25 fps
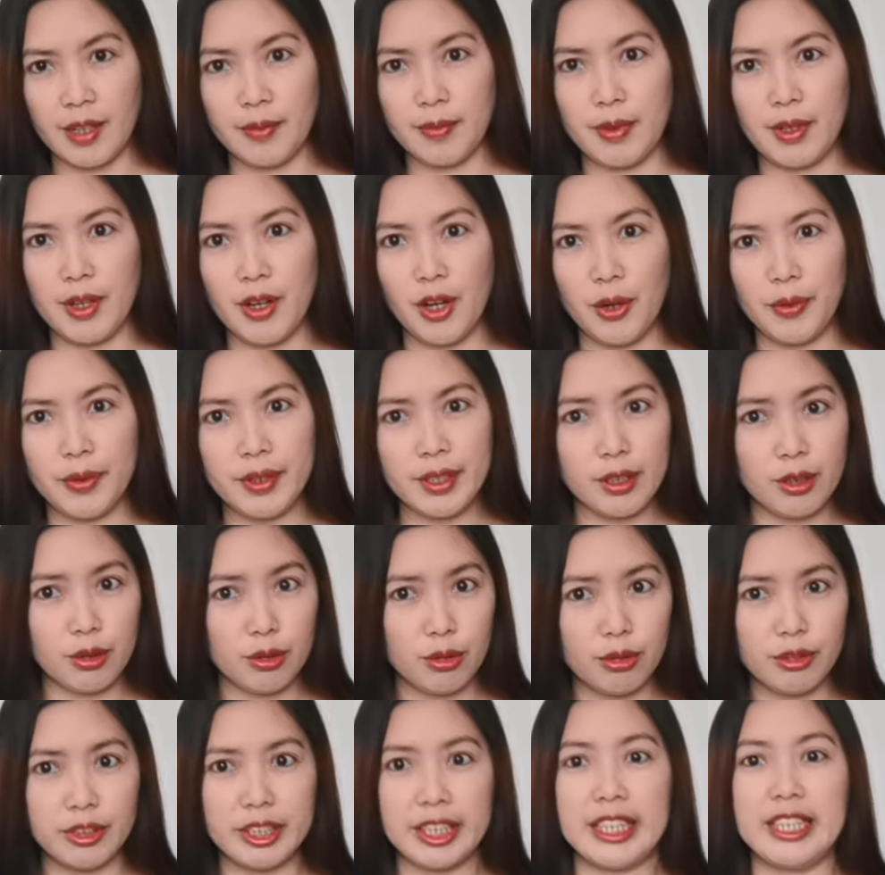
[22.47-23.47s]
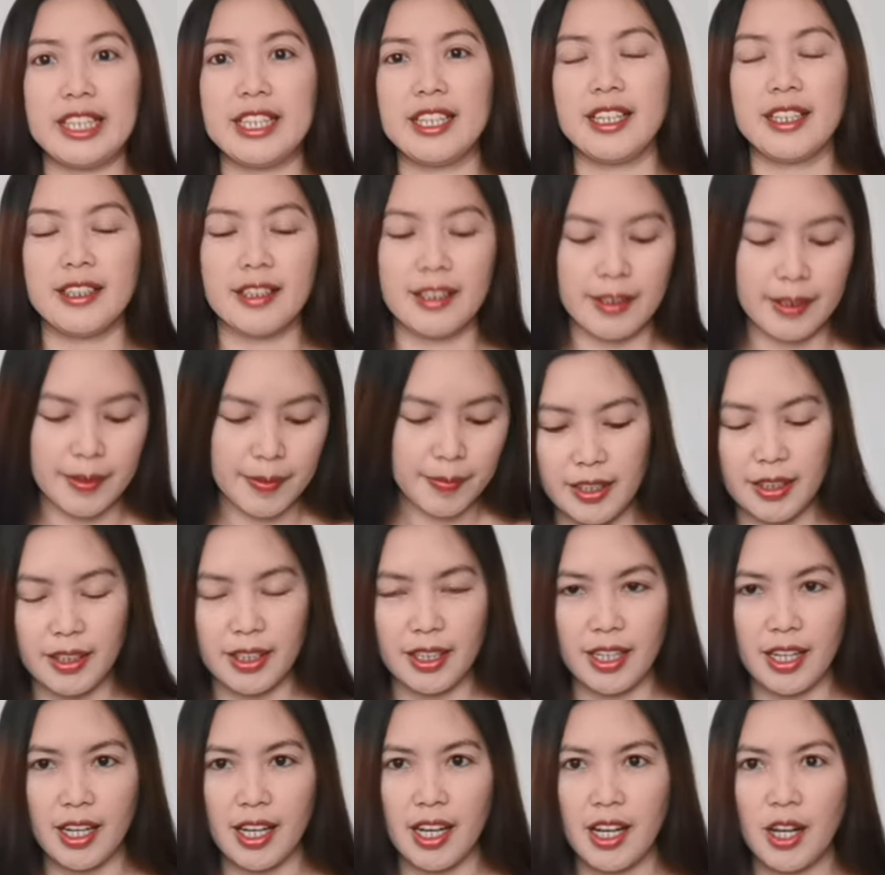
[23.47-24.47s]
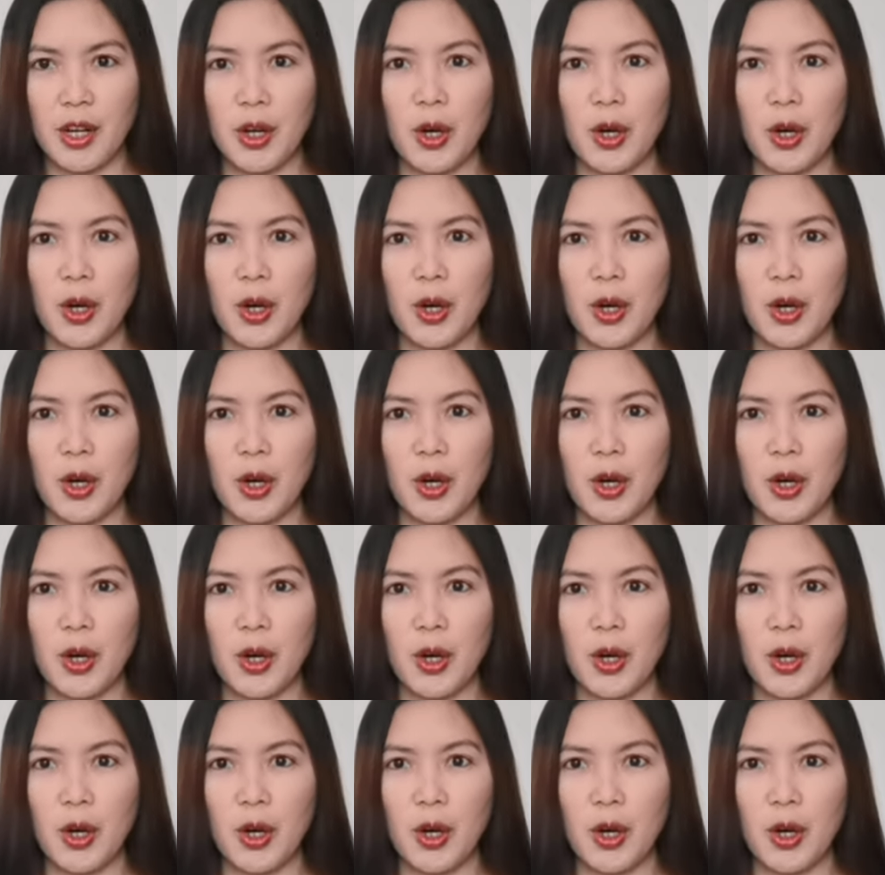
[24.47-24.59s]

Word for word: I'm going to read it and